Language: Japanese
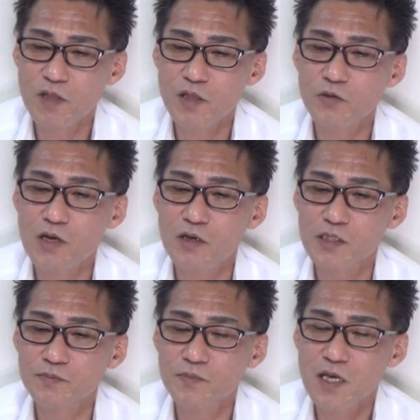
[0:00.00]
ネットの
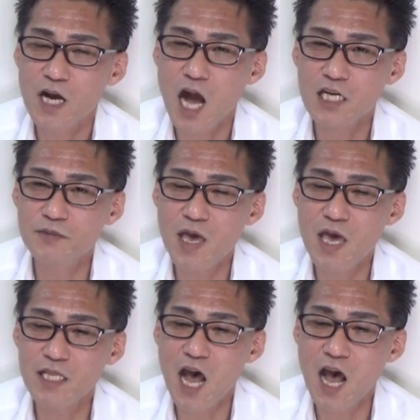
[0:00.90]
話、革
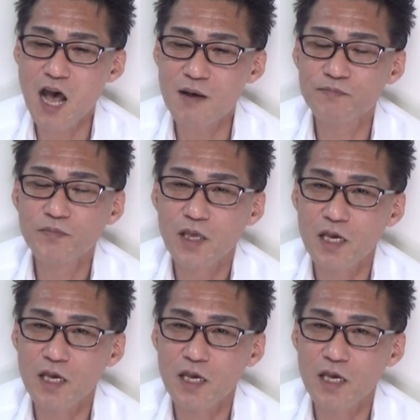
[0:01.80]
命だ。